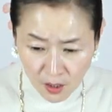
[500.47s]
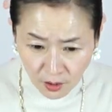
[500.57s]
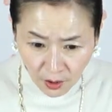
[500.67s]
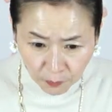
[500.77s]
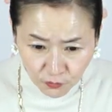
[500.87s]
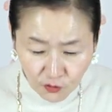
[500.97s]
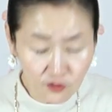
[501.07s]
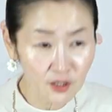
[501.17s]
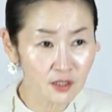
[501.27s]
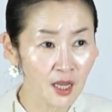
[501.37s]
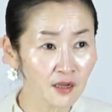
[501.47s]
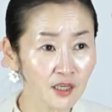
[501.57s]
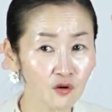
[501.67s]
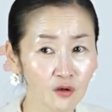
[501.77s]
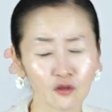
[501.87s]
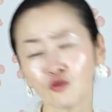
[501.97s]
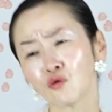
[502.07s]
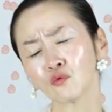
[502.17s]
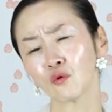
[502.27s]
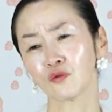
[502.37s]
이게 무슨 일이 생긴 거 아니야? 이
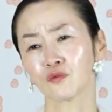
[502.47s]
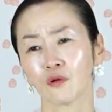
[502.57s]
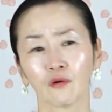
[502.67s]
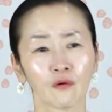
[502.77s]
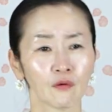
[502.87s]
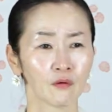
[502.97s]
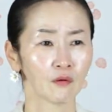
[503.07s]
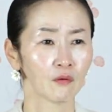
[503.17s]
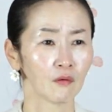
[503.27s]
정도였어요.